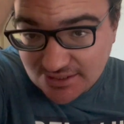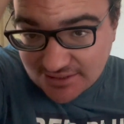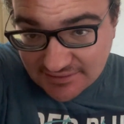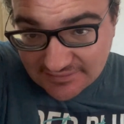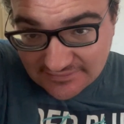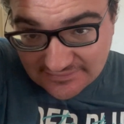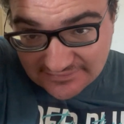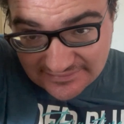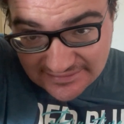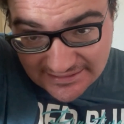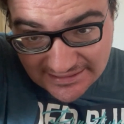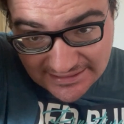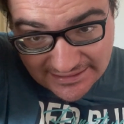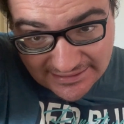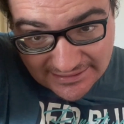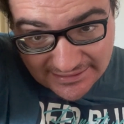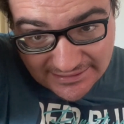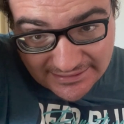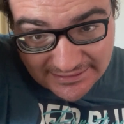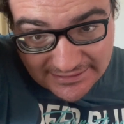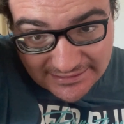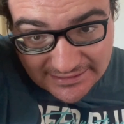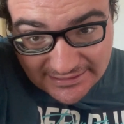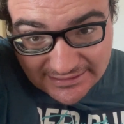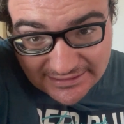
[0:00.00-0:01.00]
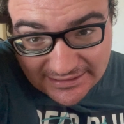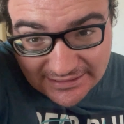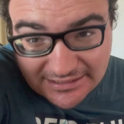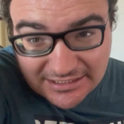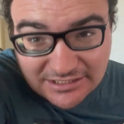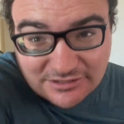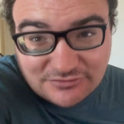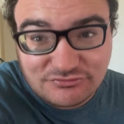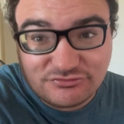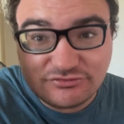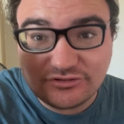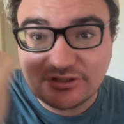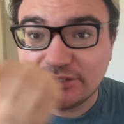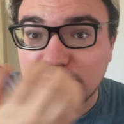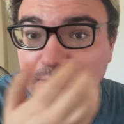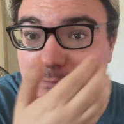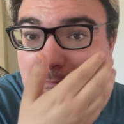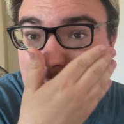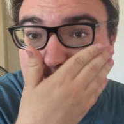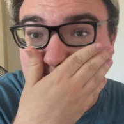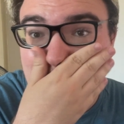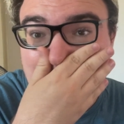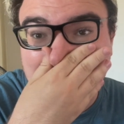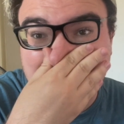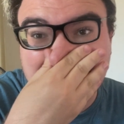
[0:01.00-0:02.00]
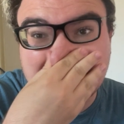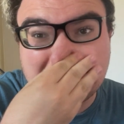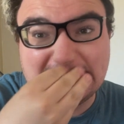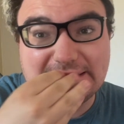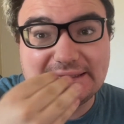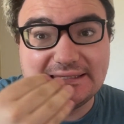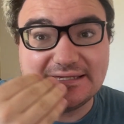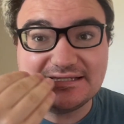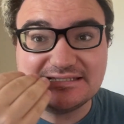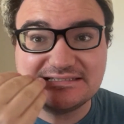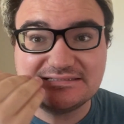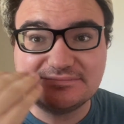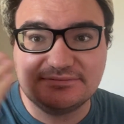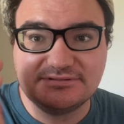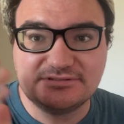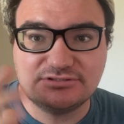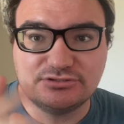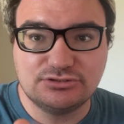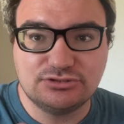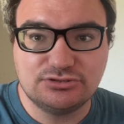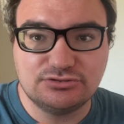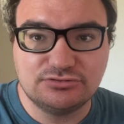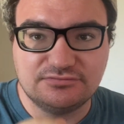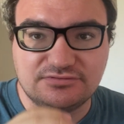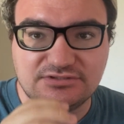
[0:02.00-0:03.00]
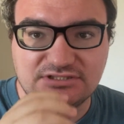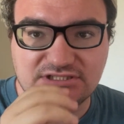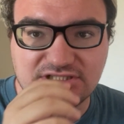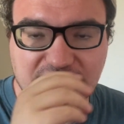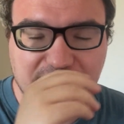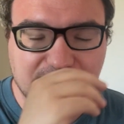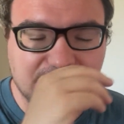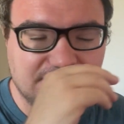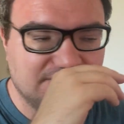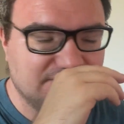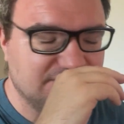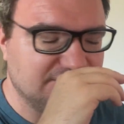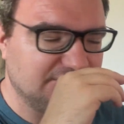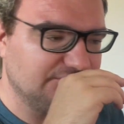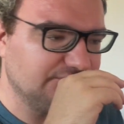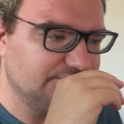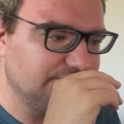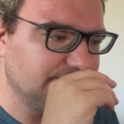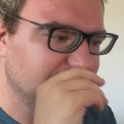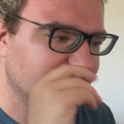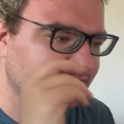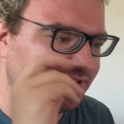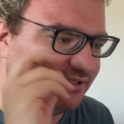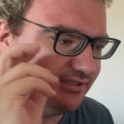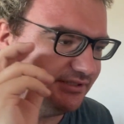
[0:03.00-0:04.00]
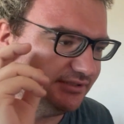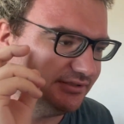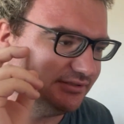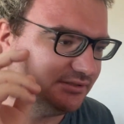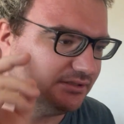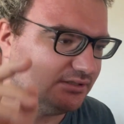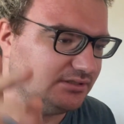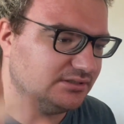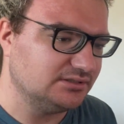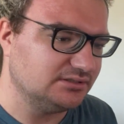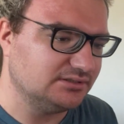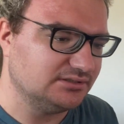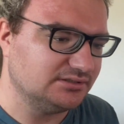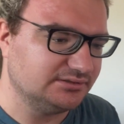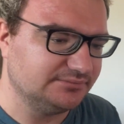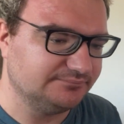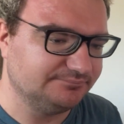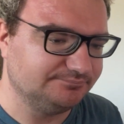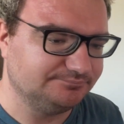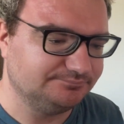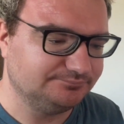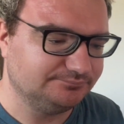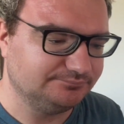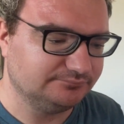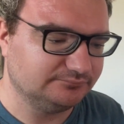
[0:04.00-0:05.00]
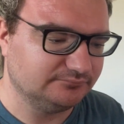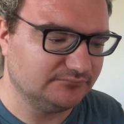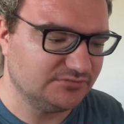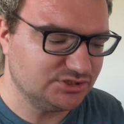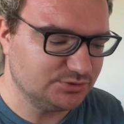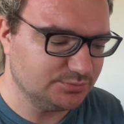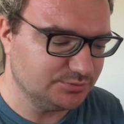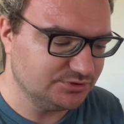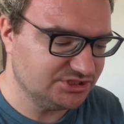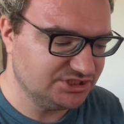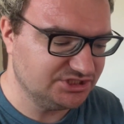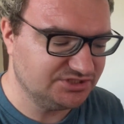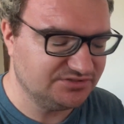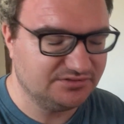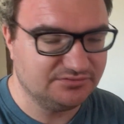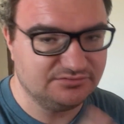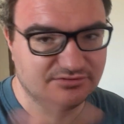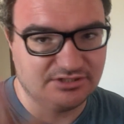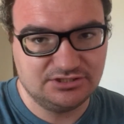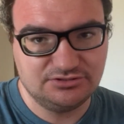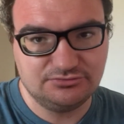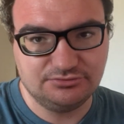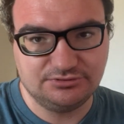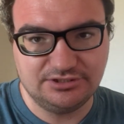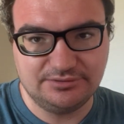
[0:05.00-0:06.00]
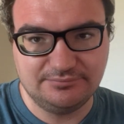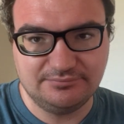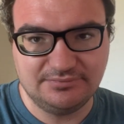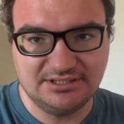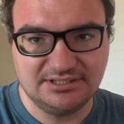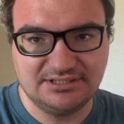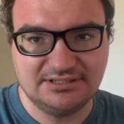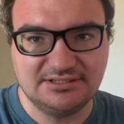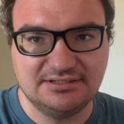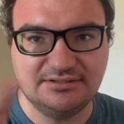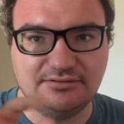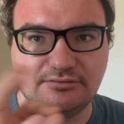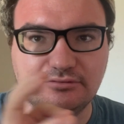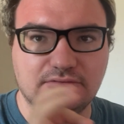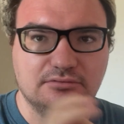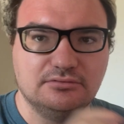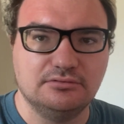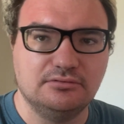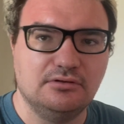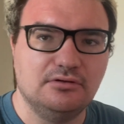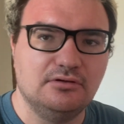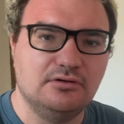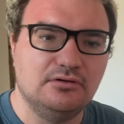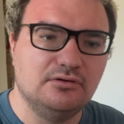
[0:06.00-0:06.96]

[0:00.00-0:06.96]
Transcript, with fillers: C'est la dernière fois que j'ai ma tignasse parce que je vais chez le coiffeur demain. Euh, mais je vous dis que je vais vous la tourner maintenant.